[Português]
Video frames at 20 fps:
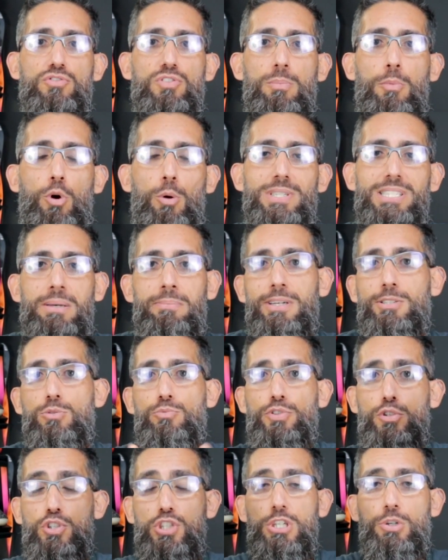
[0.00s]
Vamos começar mais um
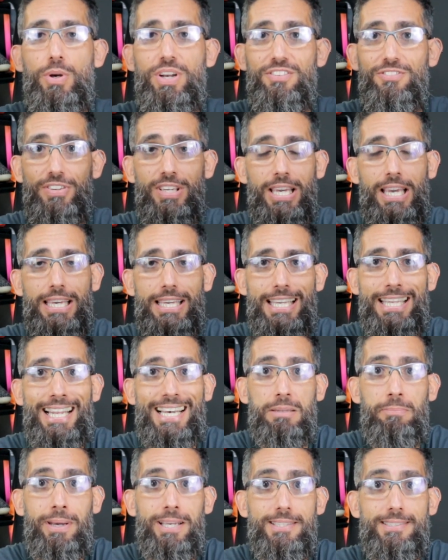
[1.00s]
vídeo de review, que
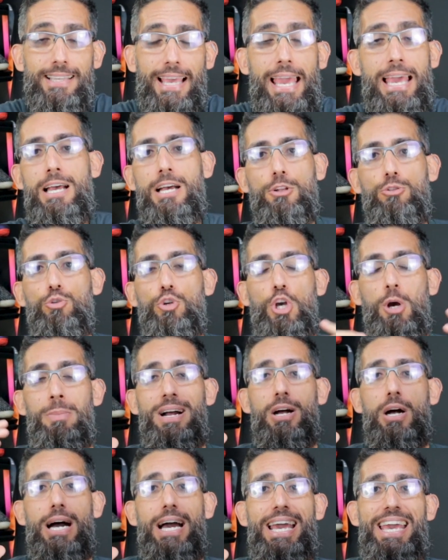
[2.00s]
nada mais é do que
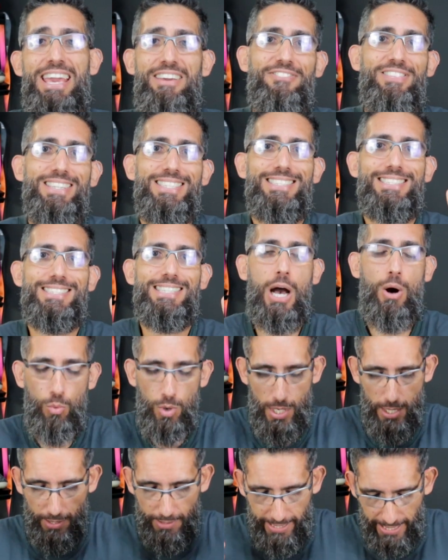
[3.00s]
uma revisão
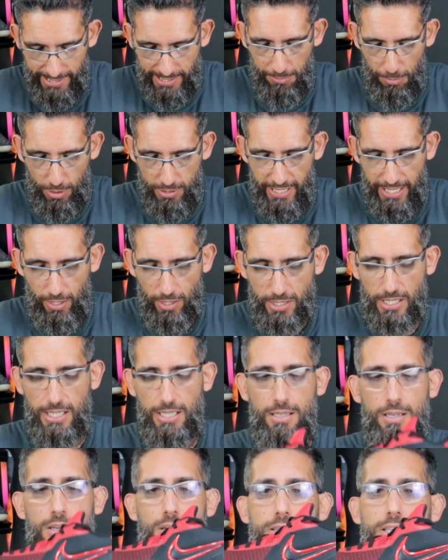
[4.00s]
desse modelo
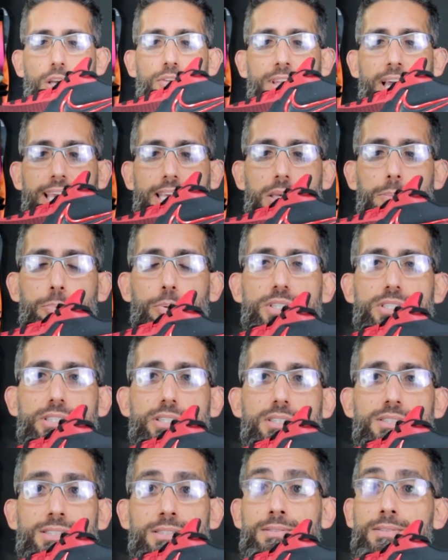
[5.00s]
aqui que é o Nike
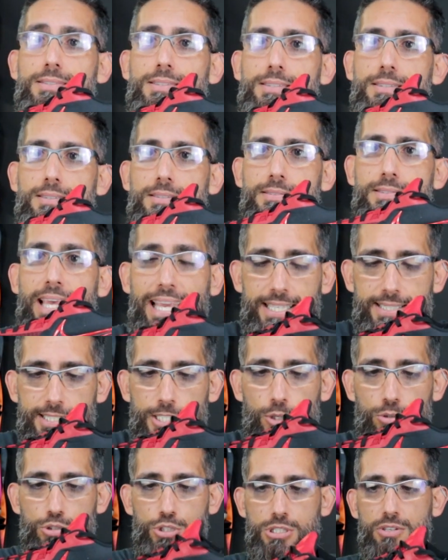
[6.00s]
Precision 6,
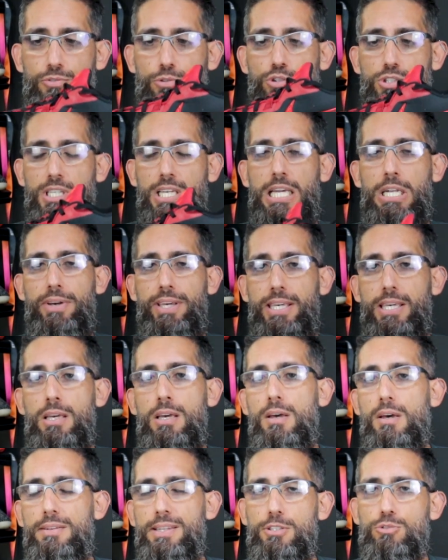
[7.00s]
que eu tive usando aí
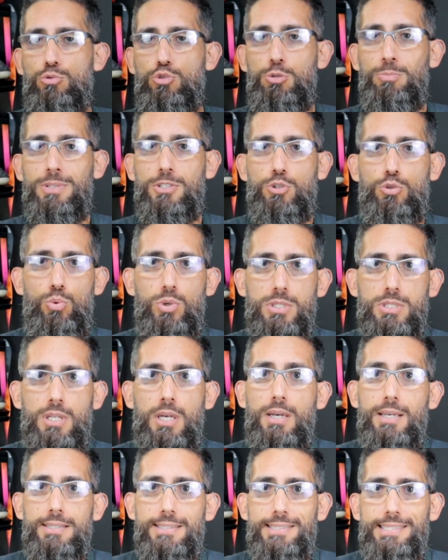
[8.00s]
nas últimas duas
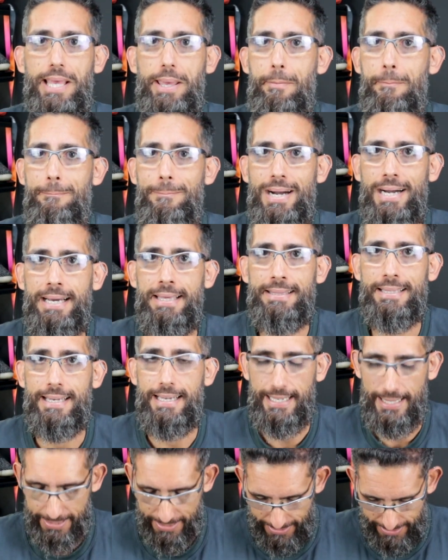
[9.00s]

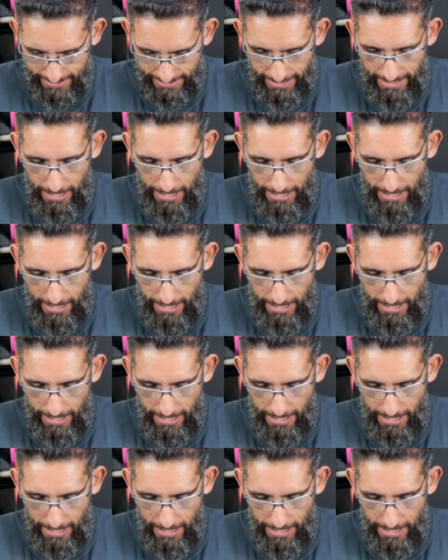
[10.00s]
semanas.